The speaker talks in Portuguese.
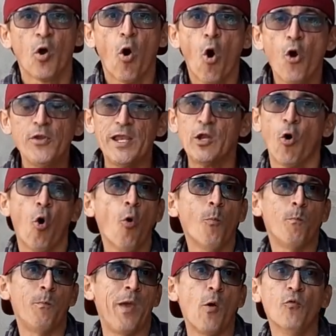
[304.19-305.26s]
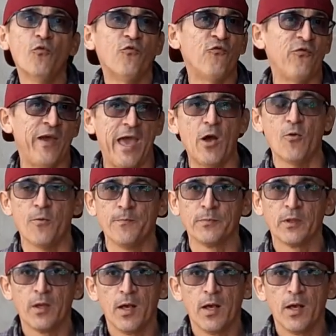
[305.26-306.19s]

onde ele rompeu um ferro.